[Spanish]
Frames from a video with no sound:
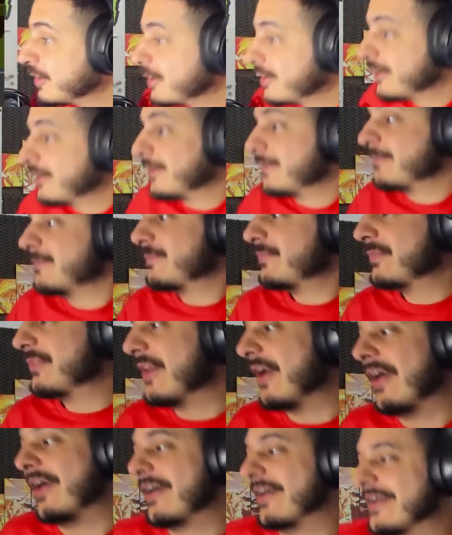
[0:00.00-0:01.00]
Sí.
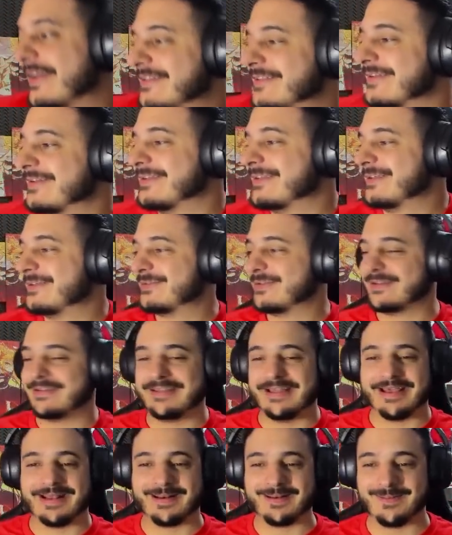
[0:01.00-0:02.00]
No, esto, es
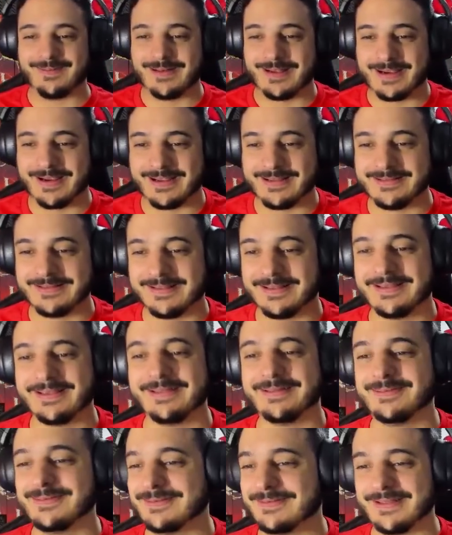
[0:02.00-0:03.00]
terrible, gente.
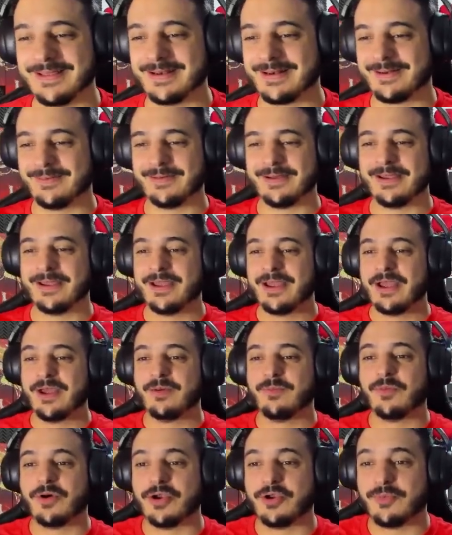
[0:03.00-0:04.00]
Esto es terrible.
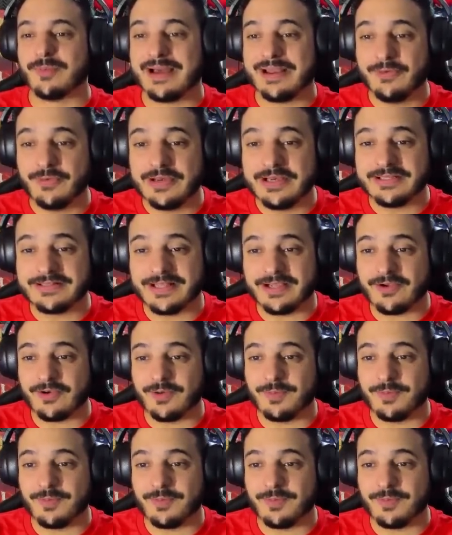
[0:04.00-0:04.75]
Bueno, Manuel está con.